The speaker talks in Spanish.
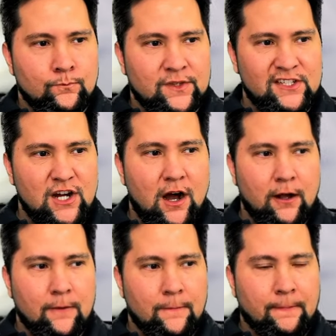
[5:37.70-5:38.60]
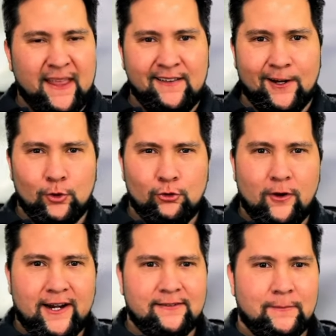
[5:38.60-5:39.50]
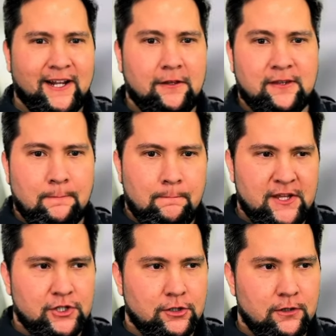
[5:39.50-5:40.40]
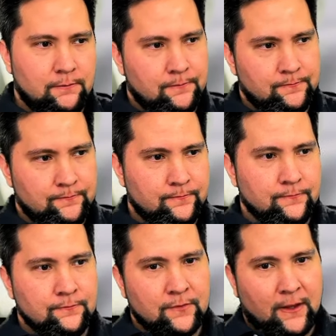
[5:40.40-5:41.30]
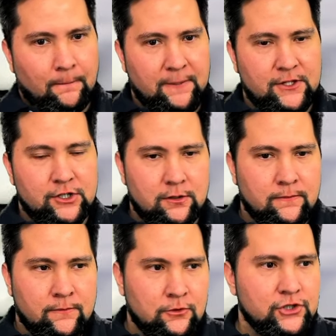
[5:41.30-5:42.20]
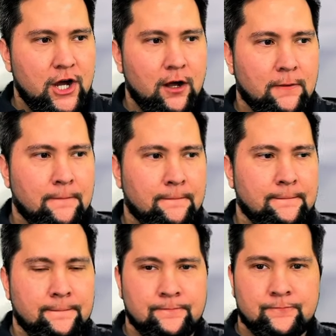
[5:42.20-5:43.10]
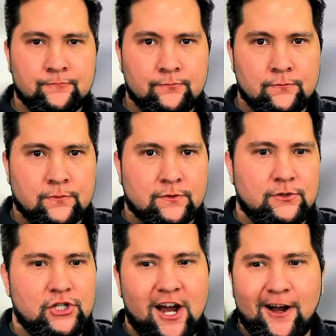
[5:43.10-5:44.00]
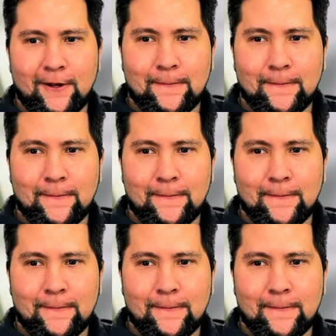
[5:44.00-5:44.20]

Jug. En algunos lugares también le dicen pitcher. Pitcher o jug. Jug.